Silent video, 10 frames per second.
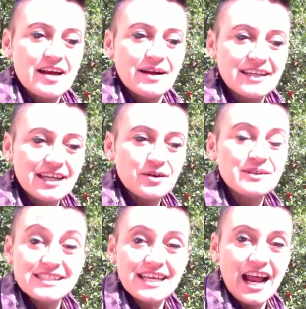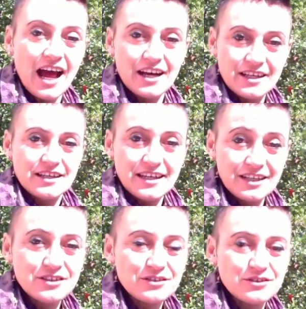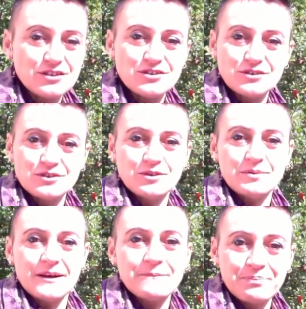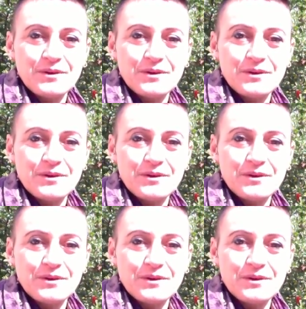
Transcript: A chi acquisterà entro il 12 ottobre